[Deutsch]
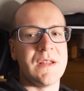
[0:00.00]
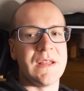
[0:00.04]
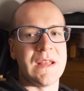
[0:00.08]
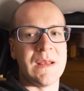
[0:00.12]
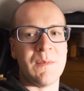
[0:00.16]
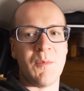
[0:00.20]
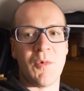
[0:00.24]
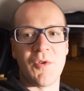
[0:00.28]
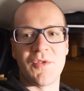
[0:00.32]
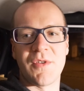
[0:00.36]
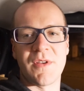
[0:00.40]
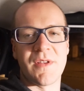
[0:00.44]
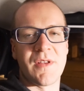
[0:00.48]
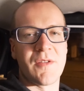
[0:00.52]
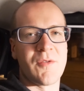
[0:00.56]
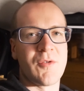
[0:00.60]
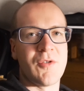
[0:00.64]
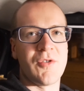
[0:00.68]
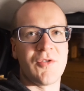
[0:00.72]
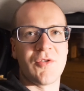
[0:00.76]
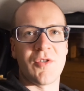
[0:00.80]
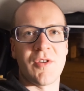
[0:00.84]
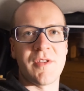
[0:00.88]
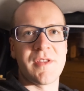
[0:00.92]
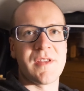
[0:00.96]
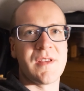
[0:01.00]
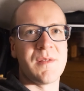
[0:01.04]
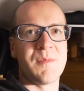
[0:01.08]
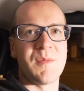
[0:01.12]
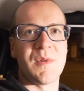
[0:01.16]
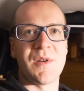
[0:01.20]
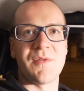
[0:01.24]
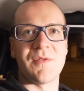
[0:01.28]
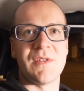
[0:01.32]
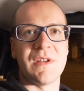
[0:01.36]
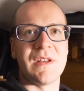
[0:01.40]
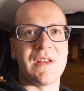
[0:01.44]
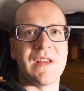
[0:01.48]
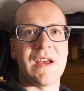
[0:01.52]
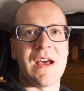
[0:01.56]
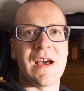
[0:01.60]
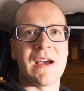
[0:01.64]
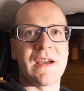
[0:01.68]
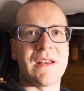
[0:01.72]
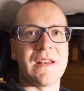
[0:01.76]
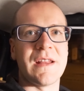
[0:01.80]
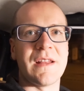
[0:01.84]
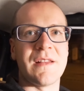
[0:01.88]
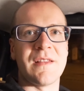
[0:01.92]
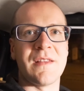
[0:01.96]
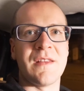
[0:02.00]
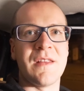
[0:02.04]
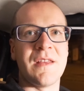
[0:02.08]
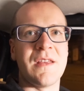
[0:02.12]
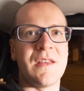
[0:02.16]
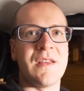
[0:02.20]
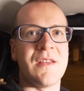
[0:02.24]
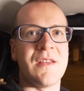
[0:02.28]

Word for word: Den muss ich jetzt natürlich trotzdem auf die Tage dann